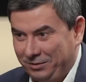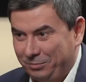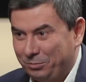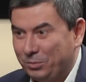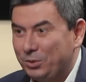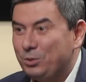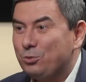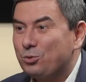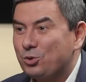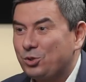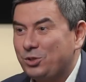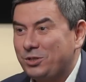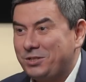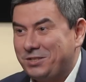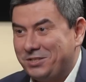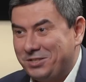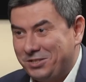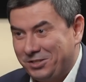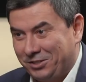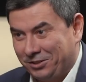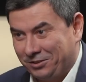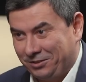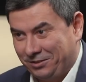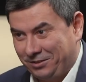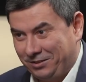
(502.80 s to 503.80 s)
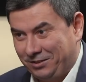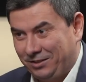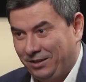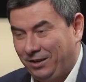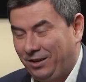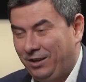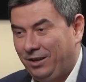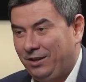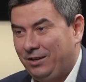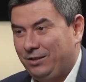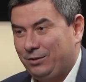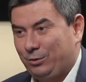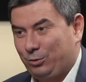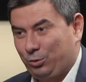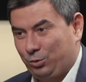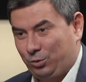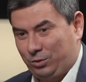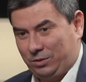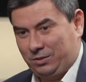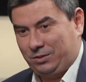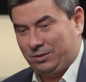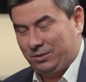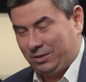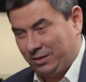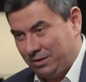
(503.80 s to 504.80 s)
мы уже сделали. То
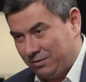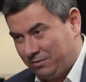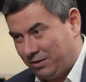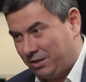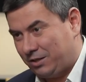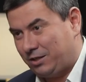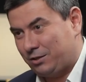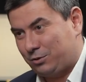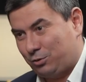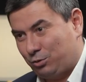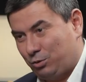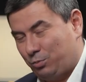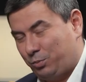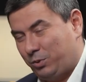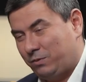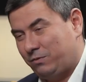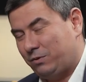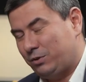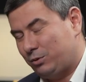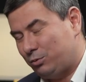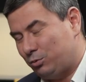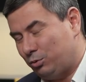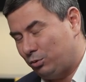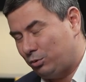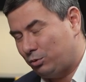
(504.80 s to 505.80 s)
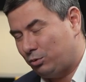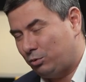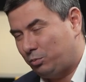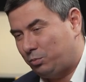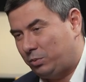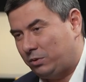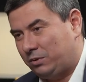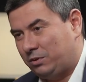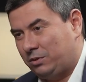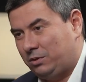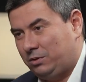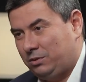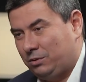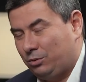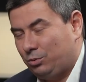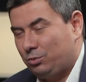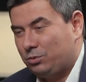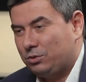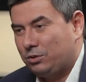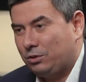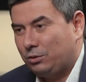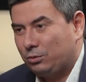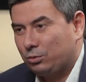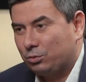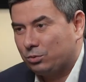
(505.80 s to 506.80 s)
есть говорят, что привлекут, но, но
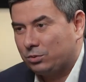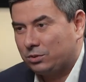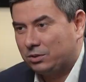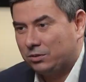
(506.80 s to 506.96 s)
делают